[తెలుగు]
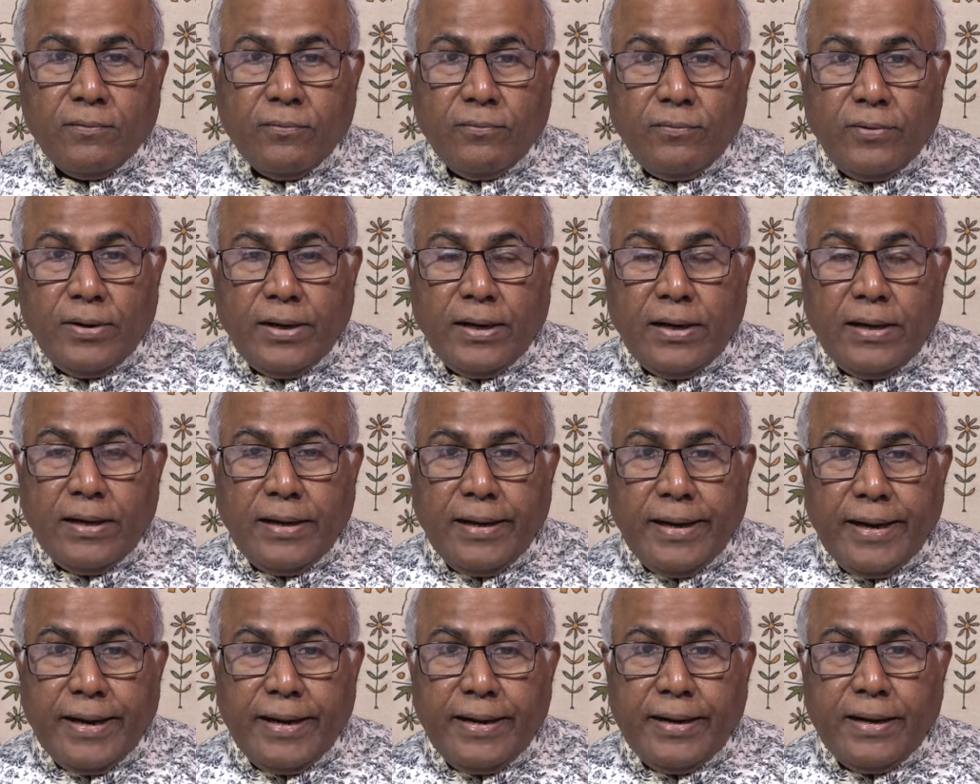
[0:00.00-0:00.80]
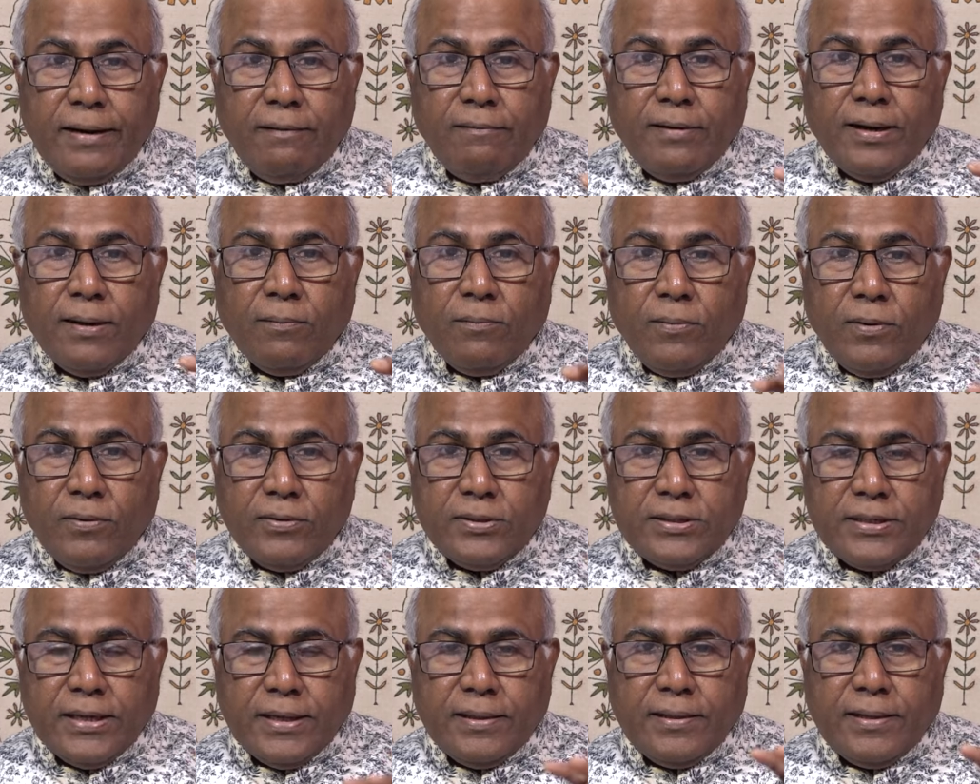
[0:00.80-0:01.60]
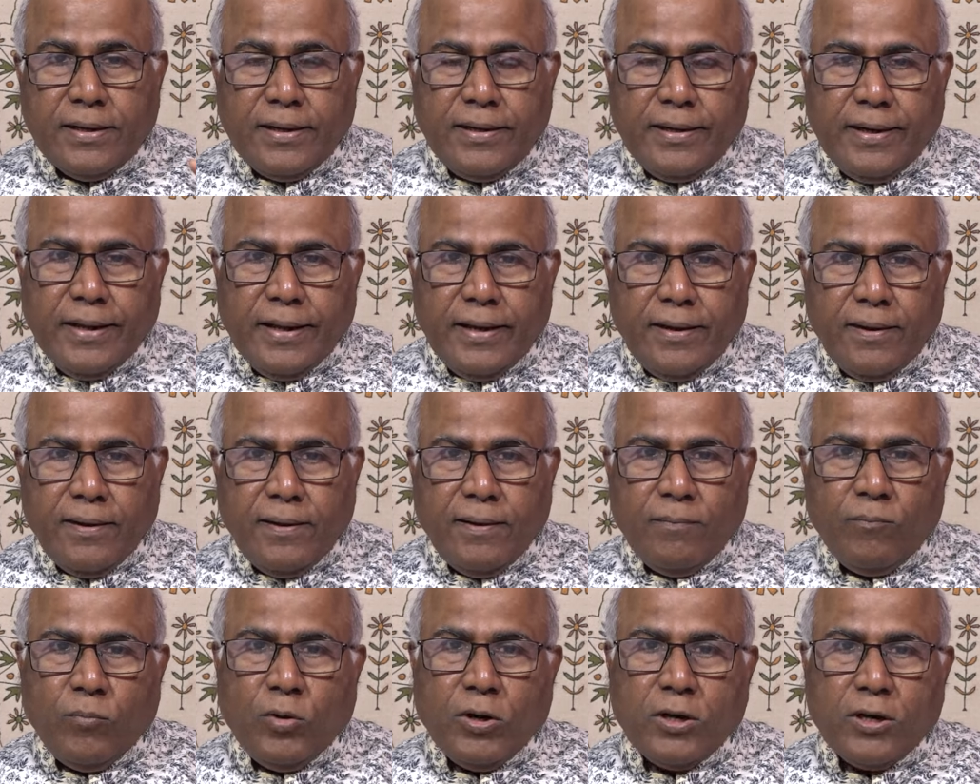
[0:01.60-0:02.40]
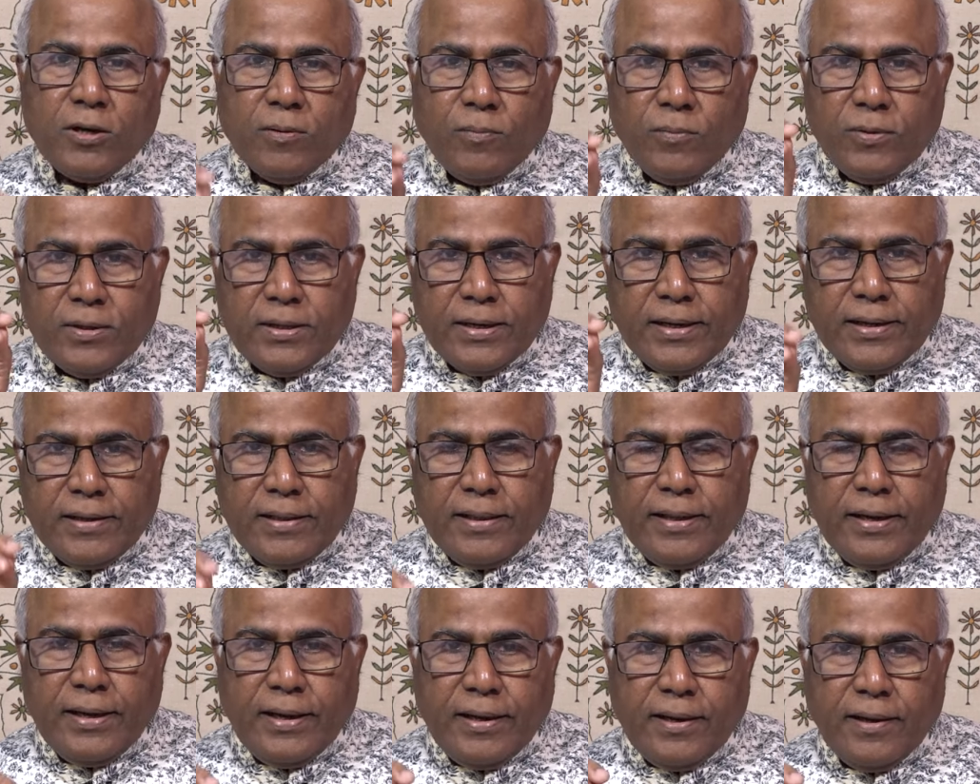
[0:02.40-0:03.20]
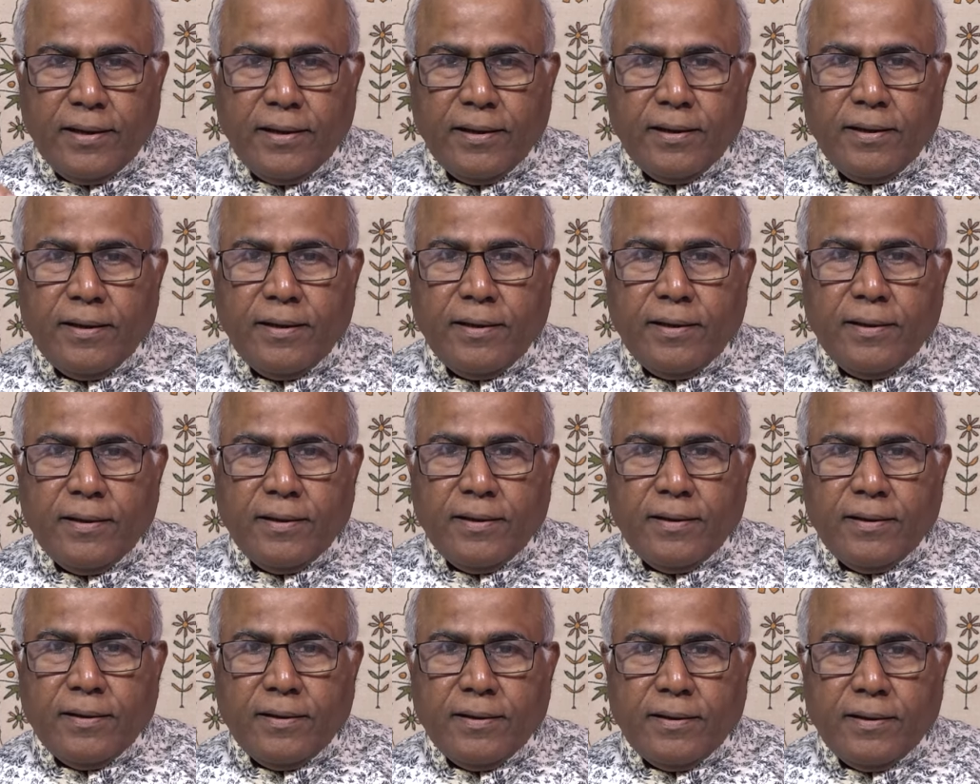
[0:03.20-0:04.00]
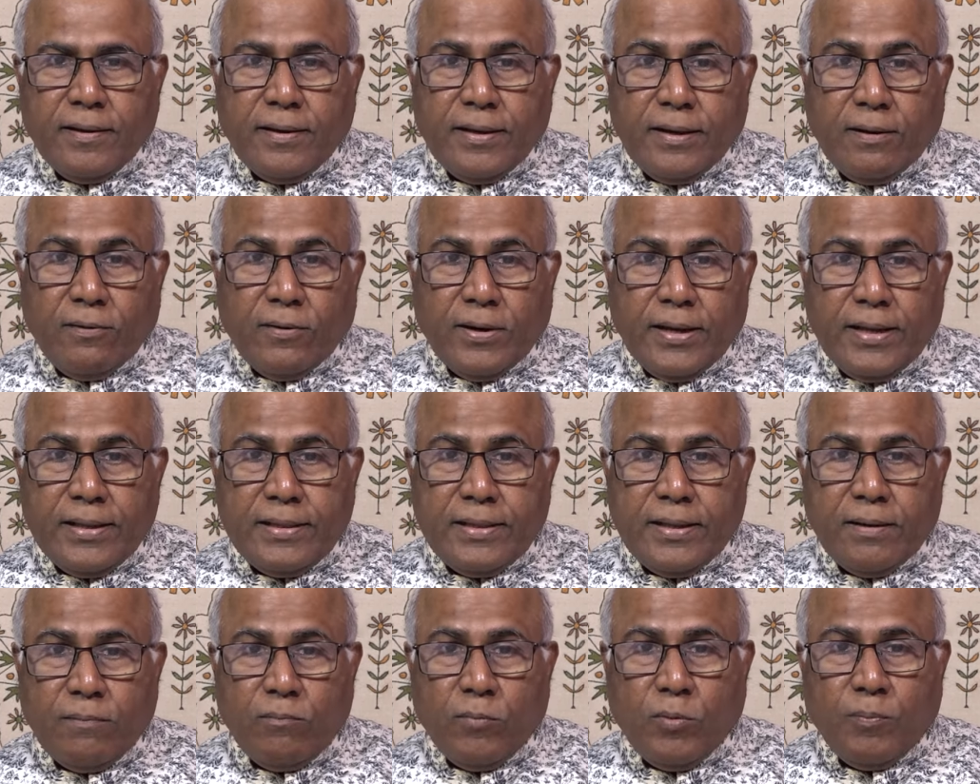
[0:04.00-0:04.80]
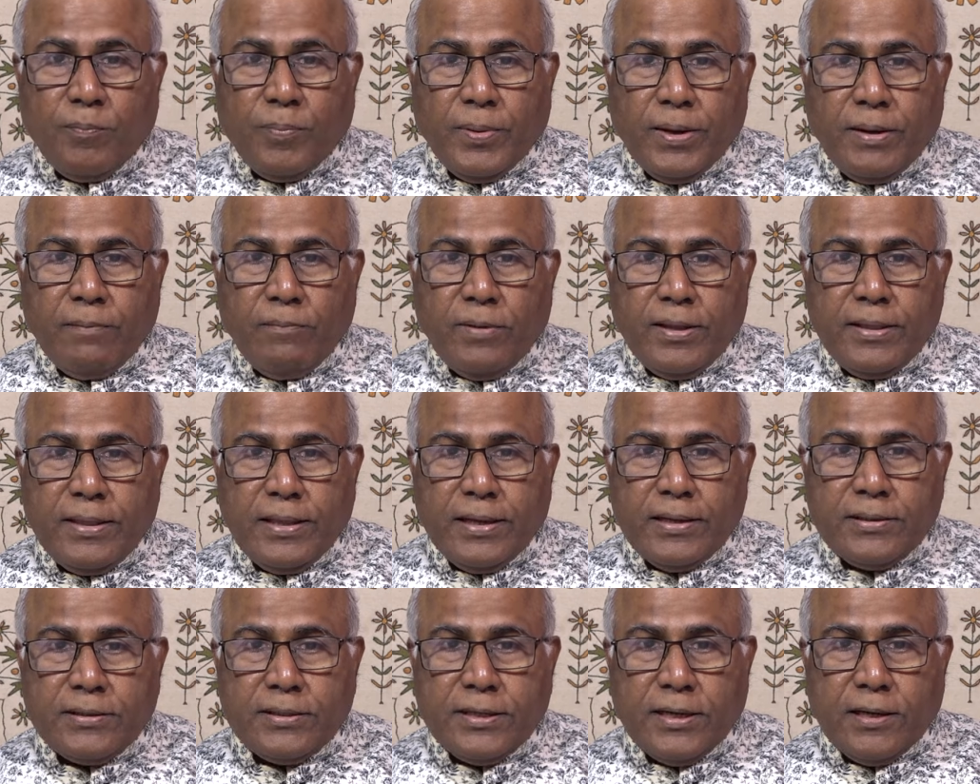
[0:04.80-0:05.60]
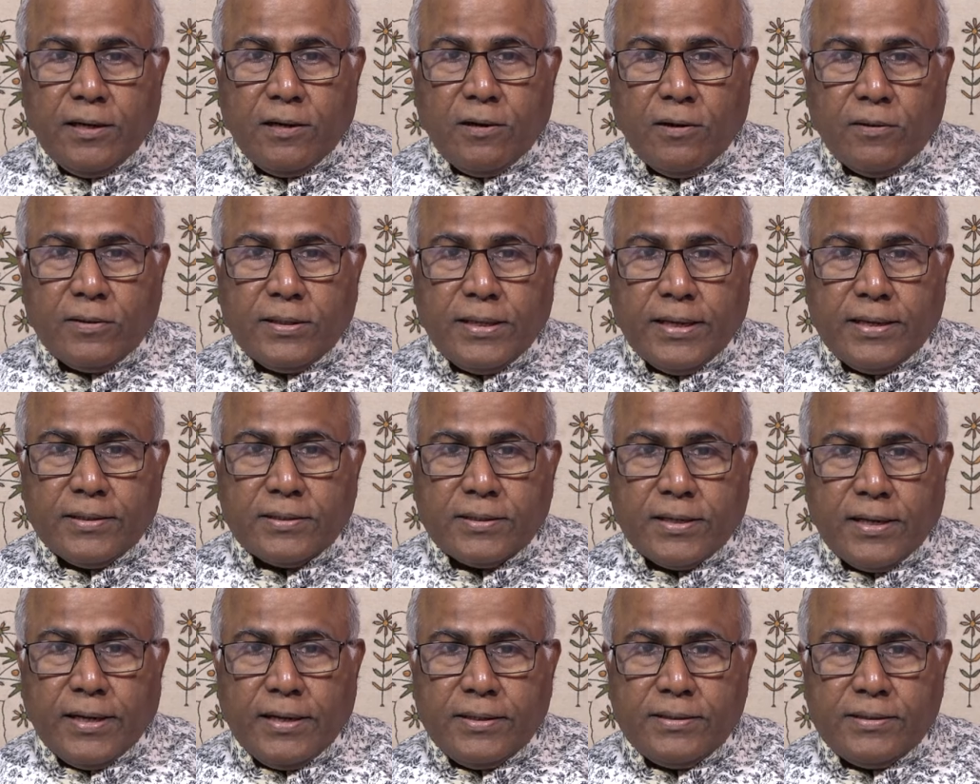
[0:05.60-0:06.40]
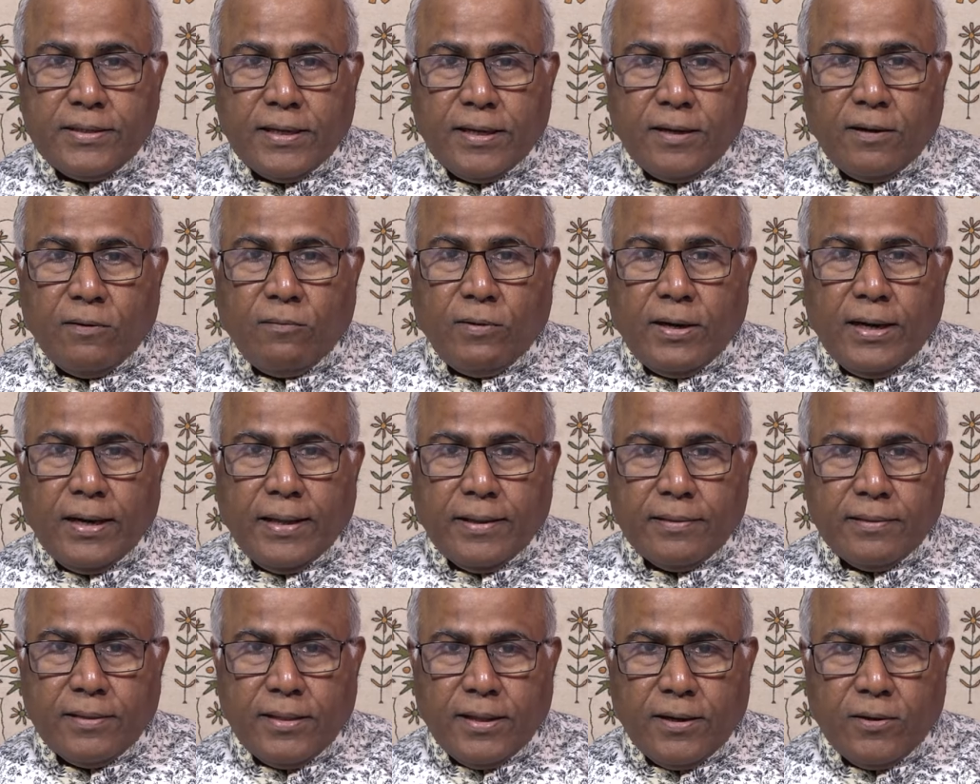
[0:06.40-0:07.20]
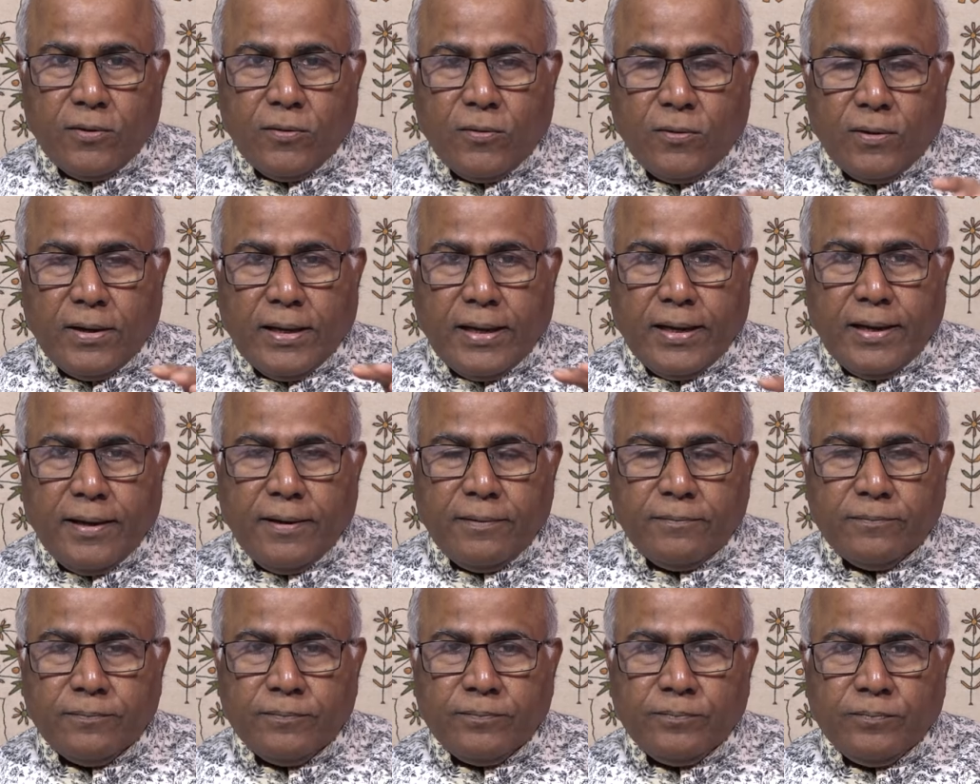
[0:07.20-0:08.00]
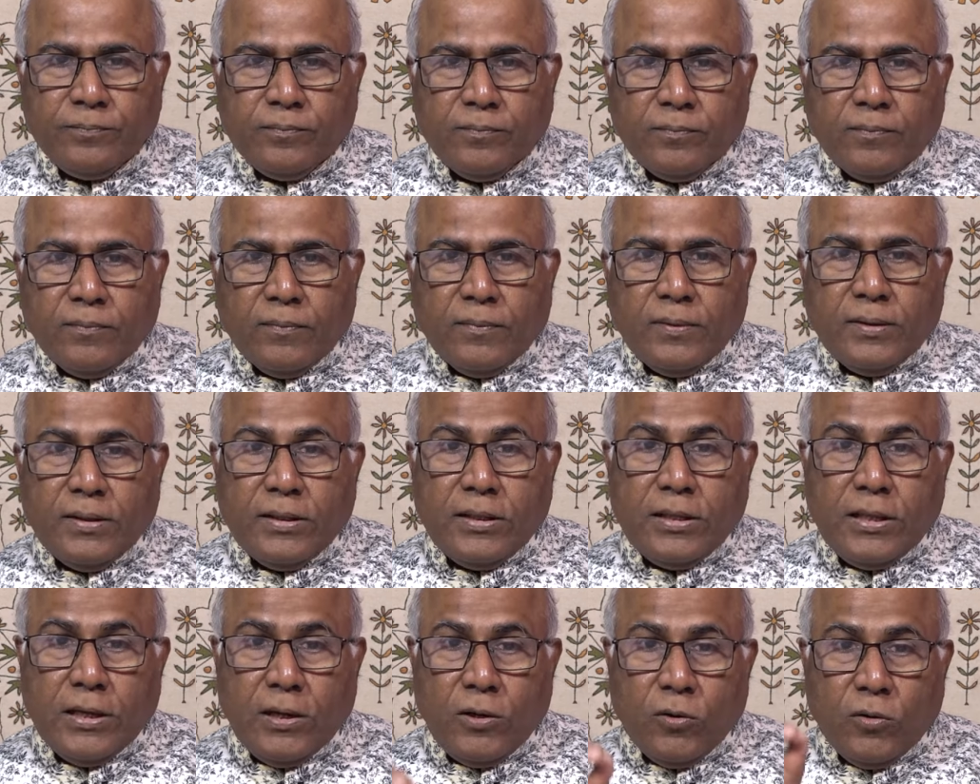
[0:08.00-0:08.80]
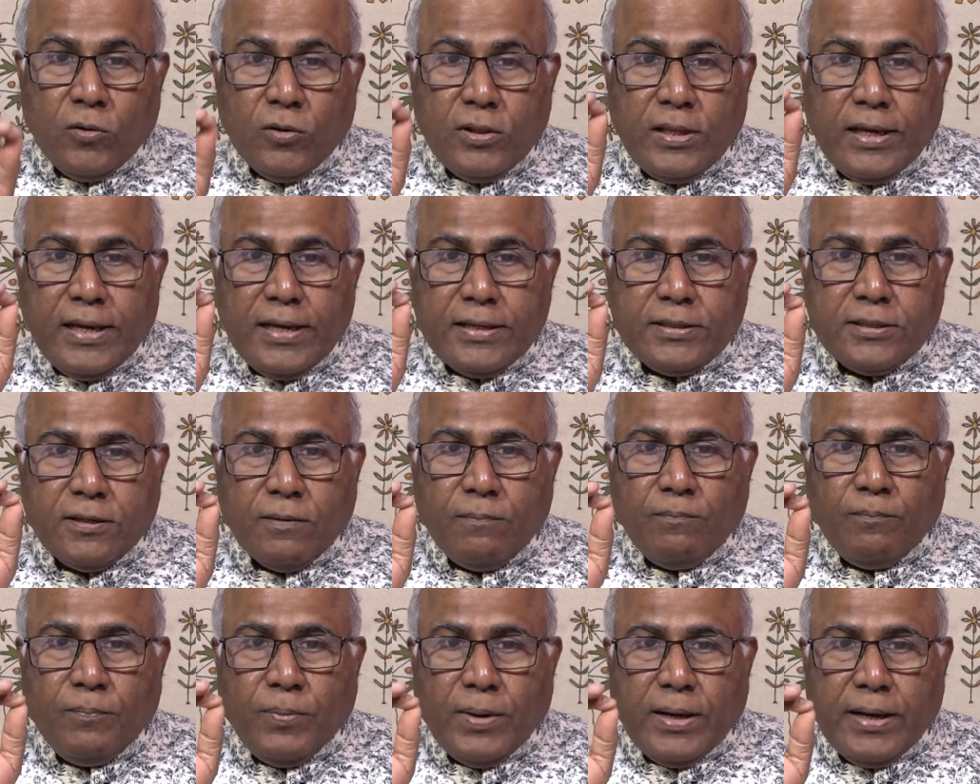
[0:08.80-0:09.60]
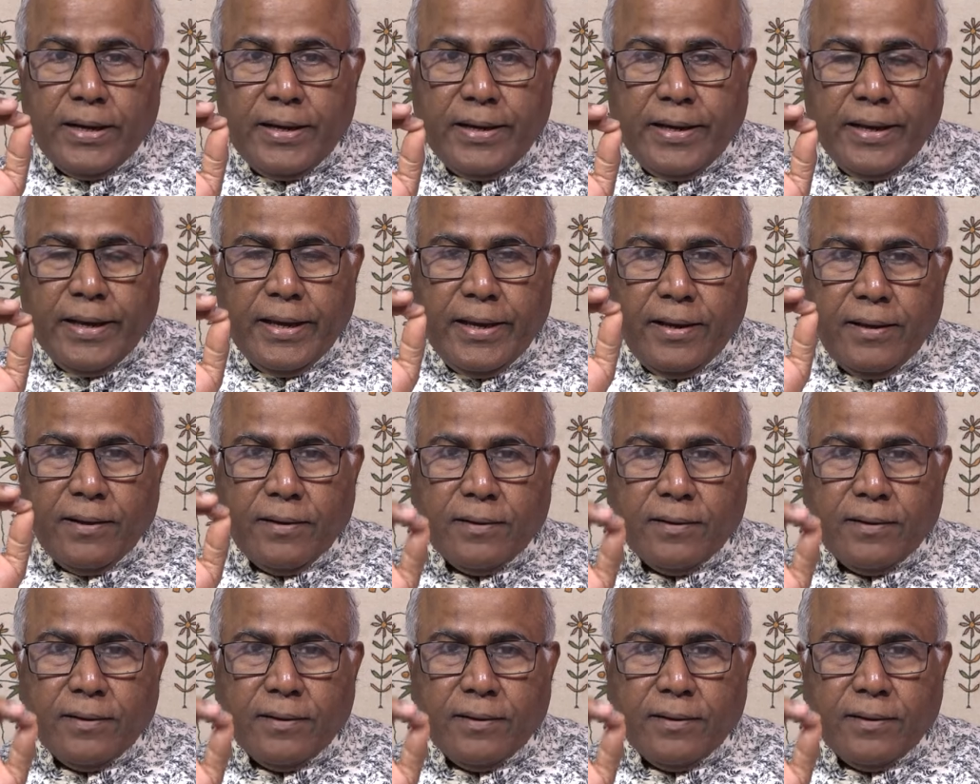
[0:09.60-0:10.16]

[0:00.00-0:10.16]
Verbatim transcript: వీళ్ళు ఏంటి వీళ్ళ భవిష్యత్ అంటే మొట్టమొదటిది ఎవరైతే ముప్పై మందికి సీట్లు తిరస్కరించారో వాళ్ళందరూ కూడా తెలుగుదేశం పార్టీ